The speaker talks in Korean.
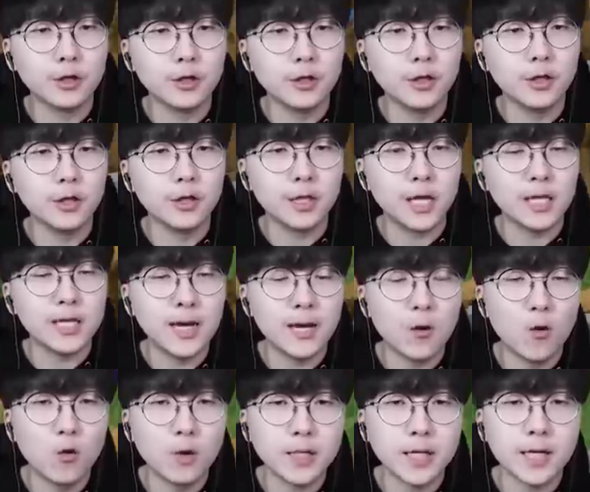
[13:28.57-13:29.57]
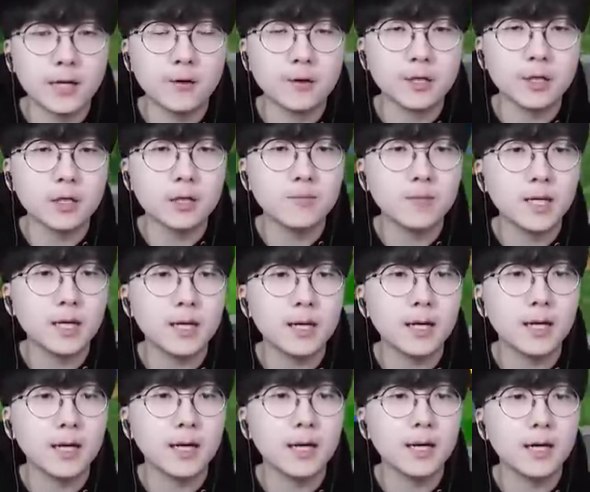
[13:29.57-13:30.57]
그 세상에 공짜가
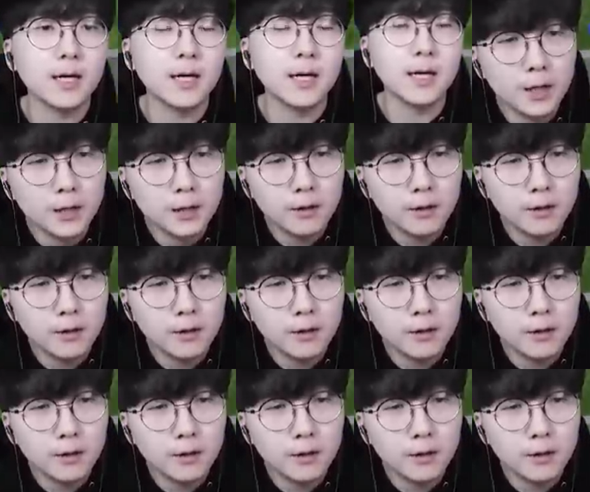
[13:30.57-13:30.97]
어딨습니까?